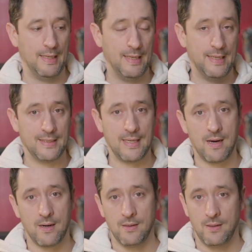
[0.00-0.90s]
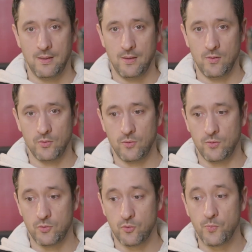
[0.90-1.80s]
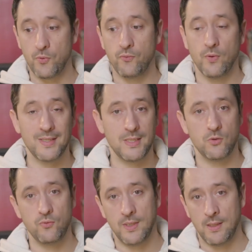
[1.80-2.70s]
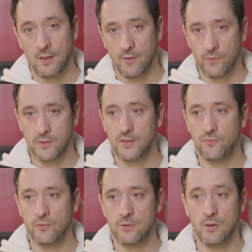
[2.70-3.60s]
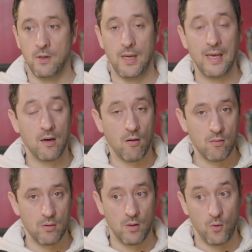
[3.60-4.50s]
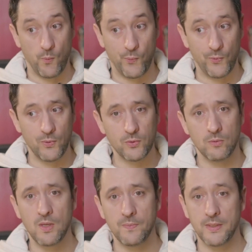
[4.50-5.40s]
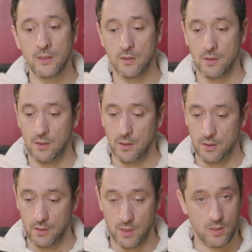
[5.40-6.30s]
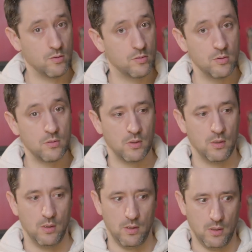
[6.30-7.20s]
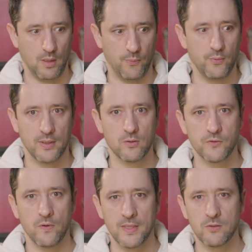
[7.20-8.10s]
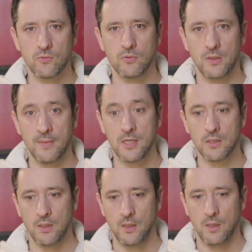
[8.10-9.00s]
et l'écart entre ce que peut vous restituer votre diffuseur est grand, plus le taux de mapping il est costaud, et plus les transformations sur l'image,